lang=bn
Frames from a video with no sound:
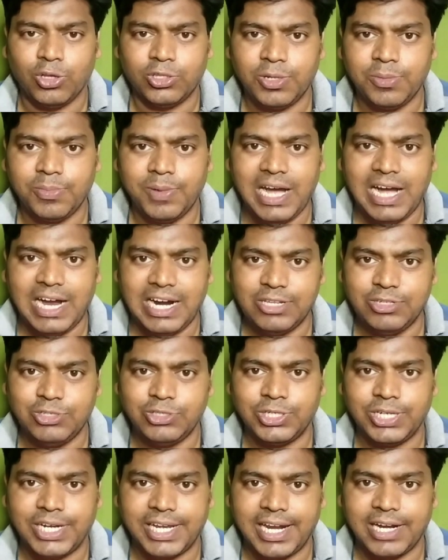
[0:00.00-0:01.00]
অথবা
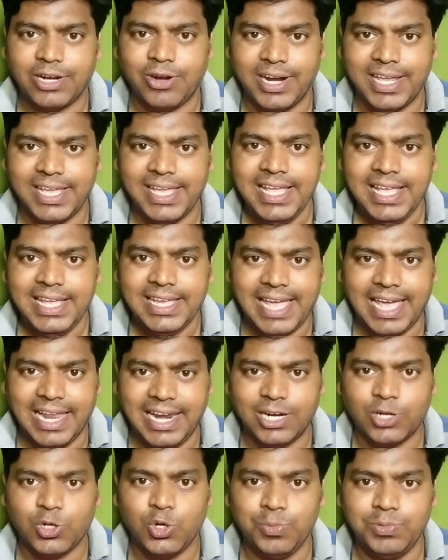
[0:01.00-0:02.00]
আড়াইশো টাকার ঘরে
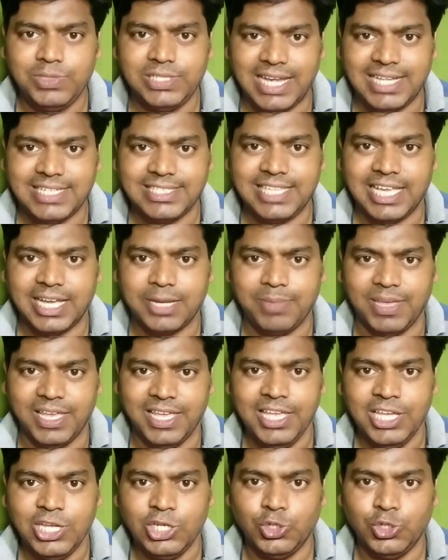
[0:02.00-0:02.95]
খেলার খুব চান্স থাকবে